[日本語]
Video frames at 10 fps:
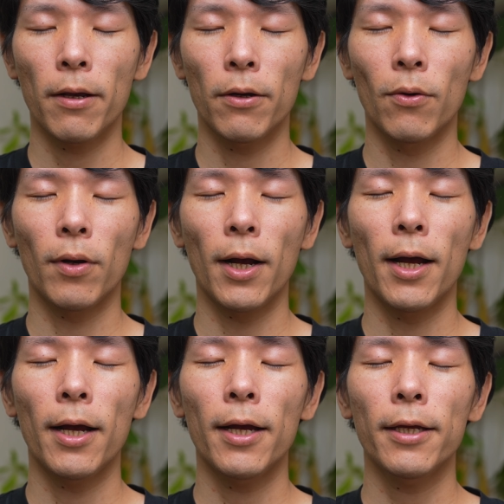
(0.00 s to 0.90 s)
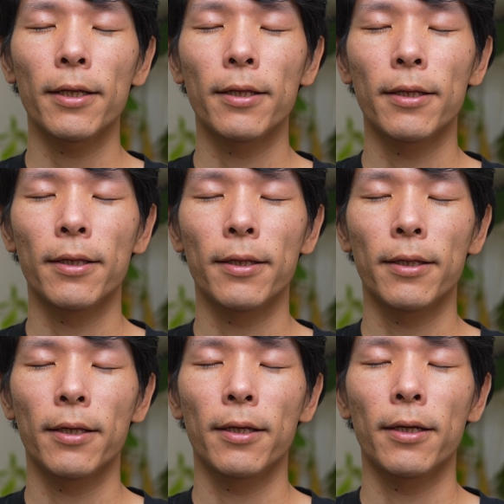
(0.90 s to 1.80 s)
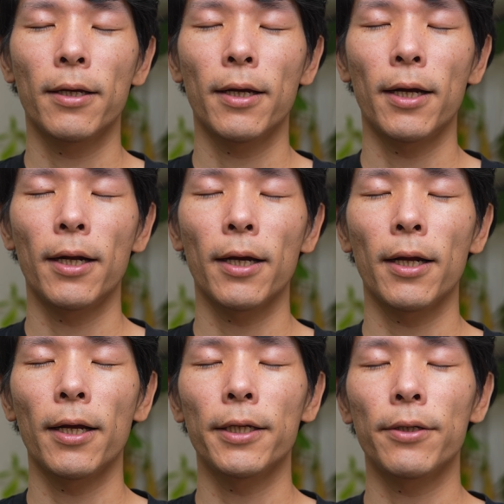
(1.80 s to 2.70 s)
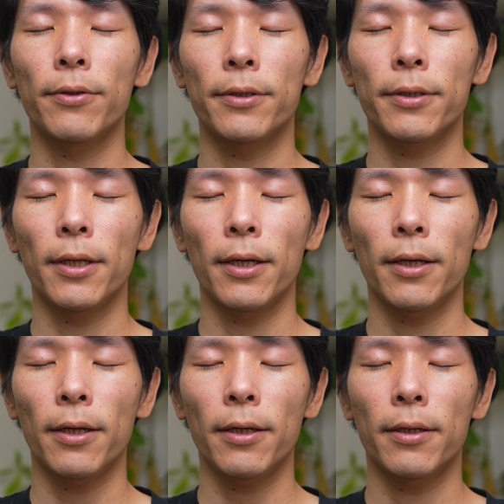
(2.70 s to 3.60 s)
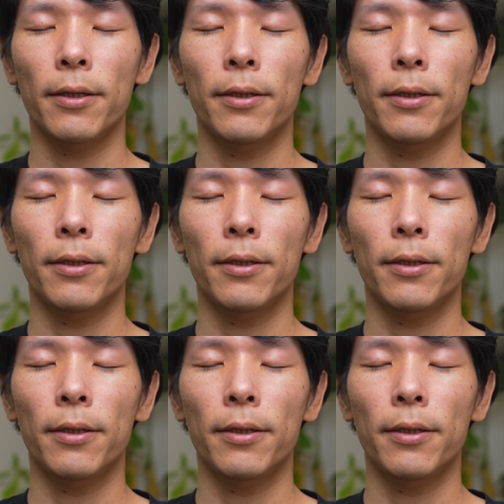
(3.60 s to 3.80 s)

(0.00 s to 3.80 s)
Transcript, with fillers: 5回、鼻から息を吸って、